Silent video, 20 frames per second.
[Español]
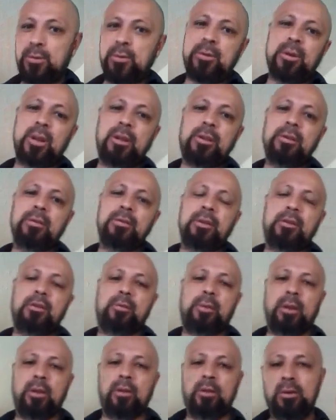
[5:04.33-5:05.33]
tu corazón y
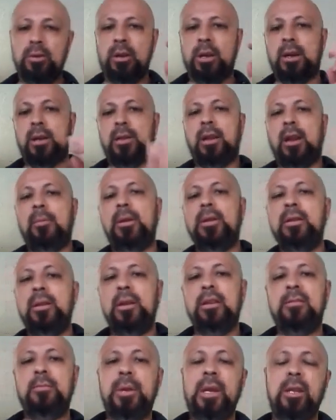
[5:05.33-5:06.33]
sobre todo que a través
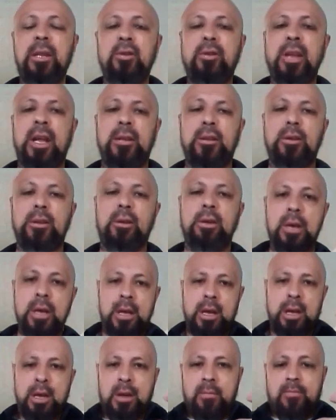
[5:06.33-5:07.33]
del Espíritu Santo
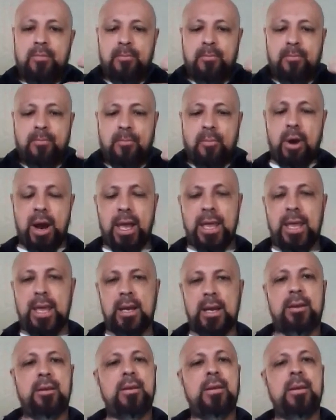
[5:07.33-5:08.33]

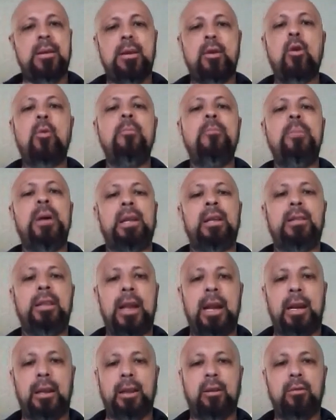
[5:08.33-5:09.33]
pueda
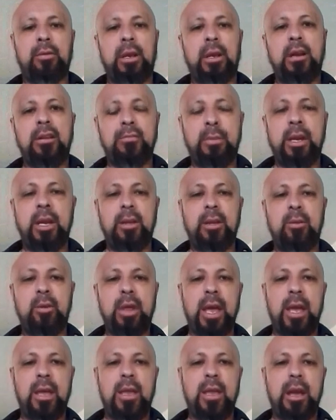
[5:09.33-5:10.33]
compenetrarte con el Espíritu
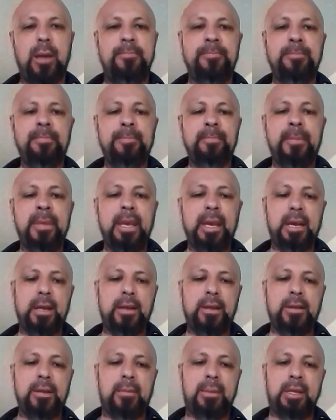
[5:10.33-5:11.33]
de ella y que
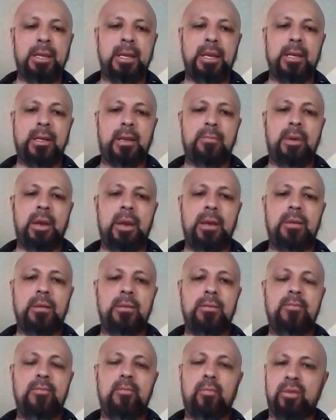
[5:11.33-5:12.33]
de esa manera
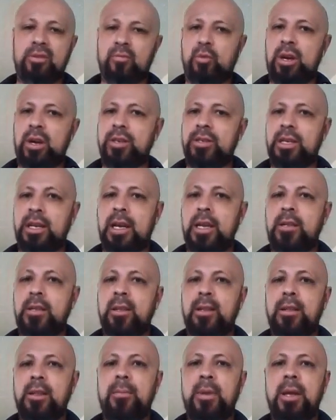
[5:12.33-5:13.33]
también pues pueda llegar a
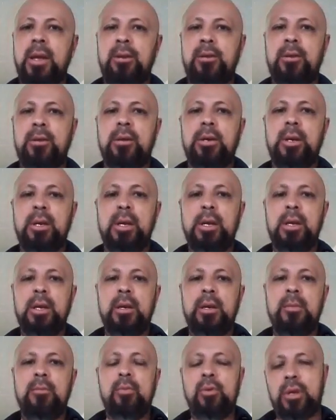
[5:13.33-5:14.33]
entendimiento.
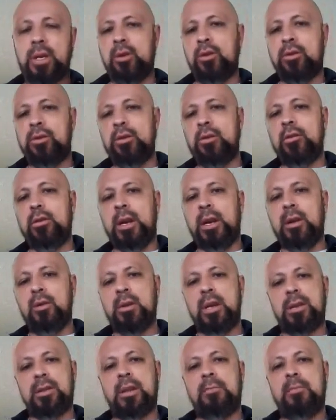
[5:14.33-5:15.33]
Porque no solo creo
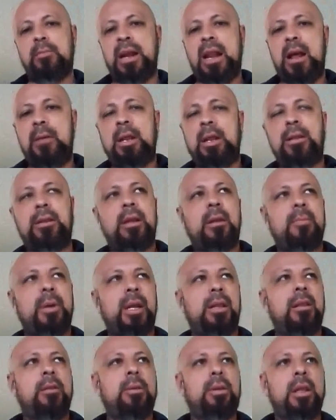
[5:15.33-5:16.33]
que esta palabra sea
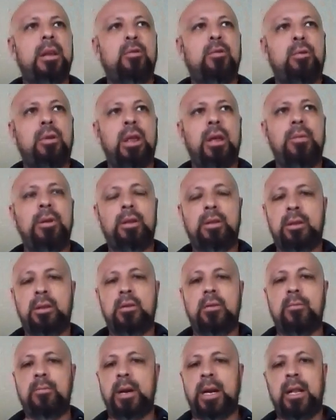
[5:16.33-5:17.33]
para Tabernáculo de David,
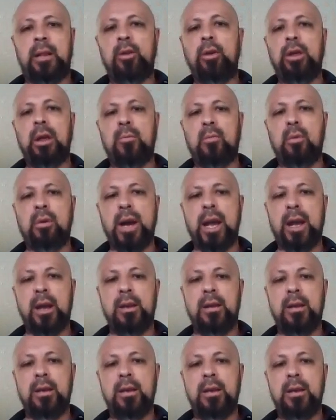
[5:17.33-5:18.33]
sino para toda
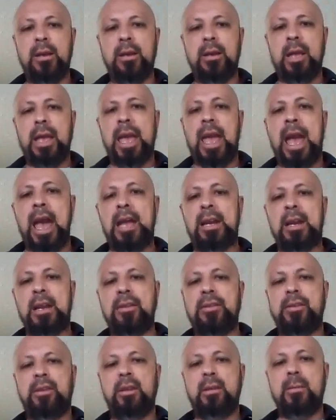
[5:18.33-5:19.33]
mujer que ha
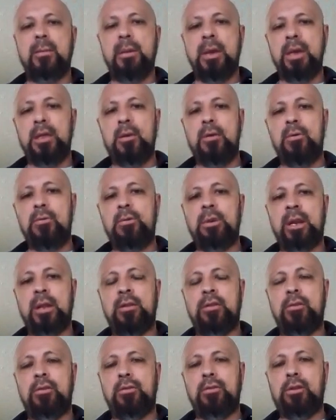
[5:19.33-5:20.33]
recibido una
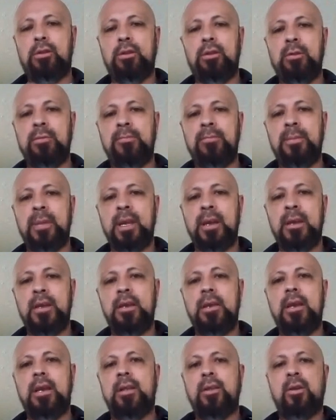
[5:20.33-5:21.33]
instrucción
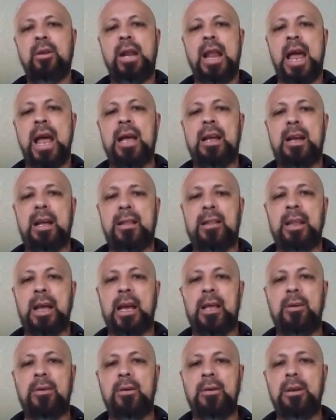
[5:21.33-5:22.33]
y que no la ha
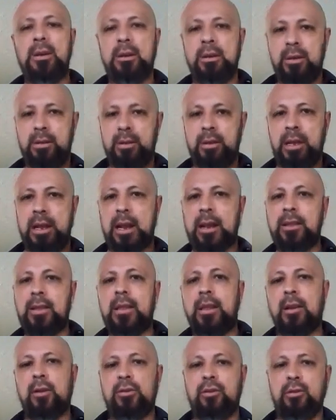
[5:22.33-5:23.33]
acatado delante
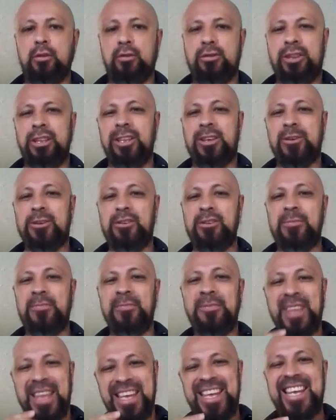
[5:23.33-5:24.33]
de los ojos de Dios.
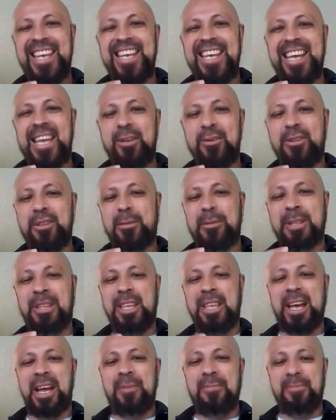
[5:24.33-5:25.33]
Que Dios te
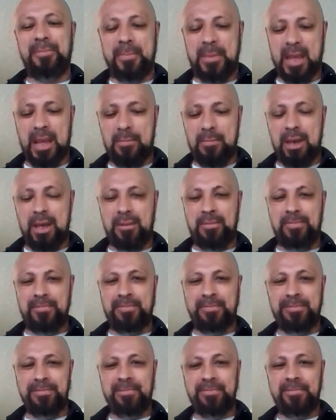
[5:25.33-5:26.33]
bendiga.
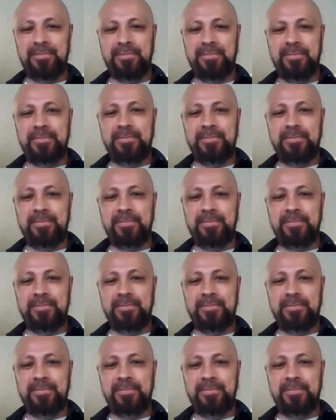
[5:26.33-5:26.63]
Amén.